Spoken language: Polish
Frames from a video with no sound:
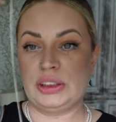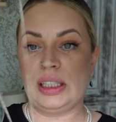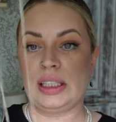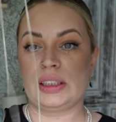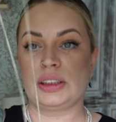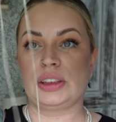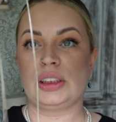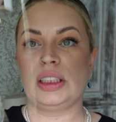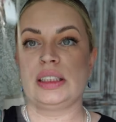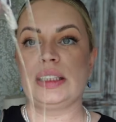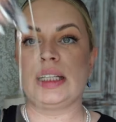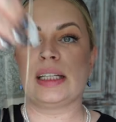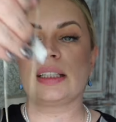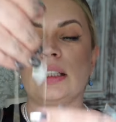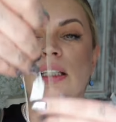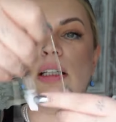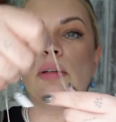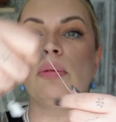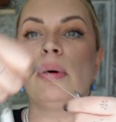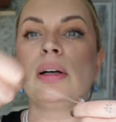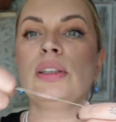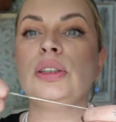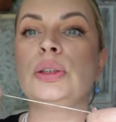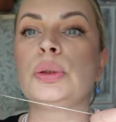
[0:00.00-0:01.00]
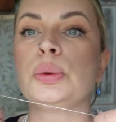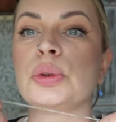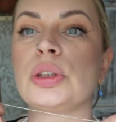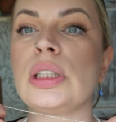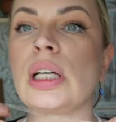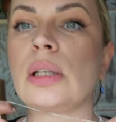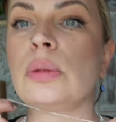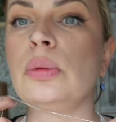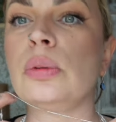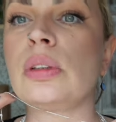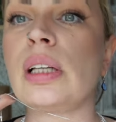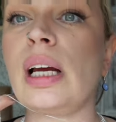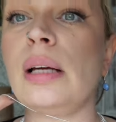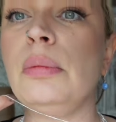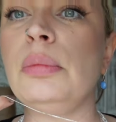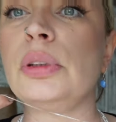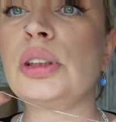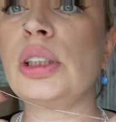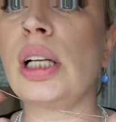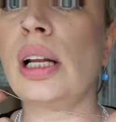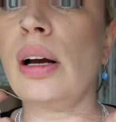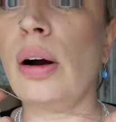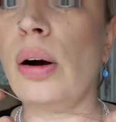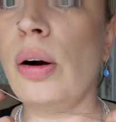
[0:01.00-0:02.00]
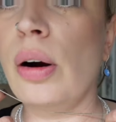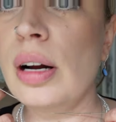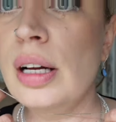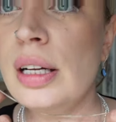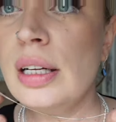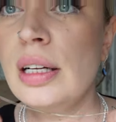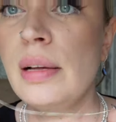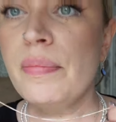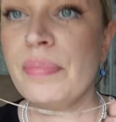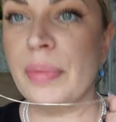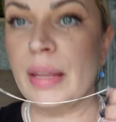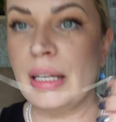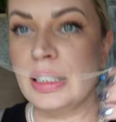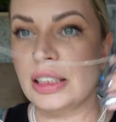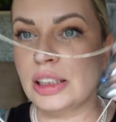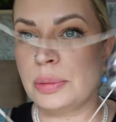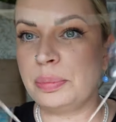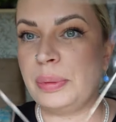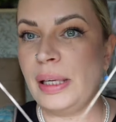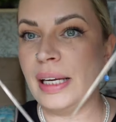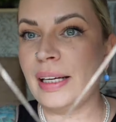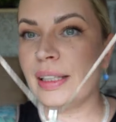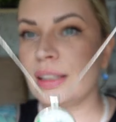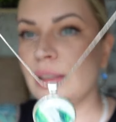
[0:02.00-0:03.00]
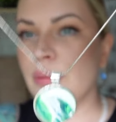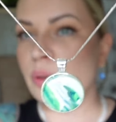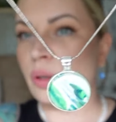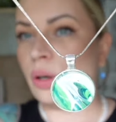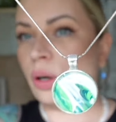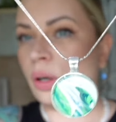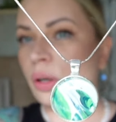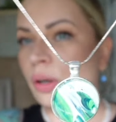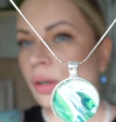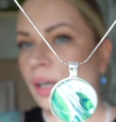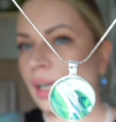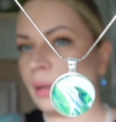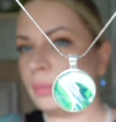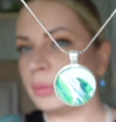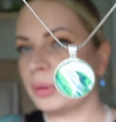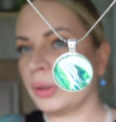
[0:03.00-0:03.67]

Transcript: także taki łańcuszek tutaj myślę o z pięknym kolorem.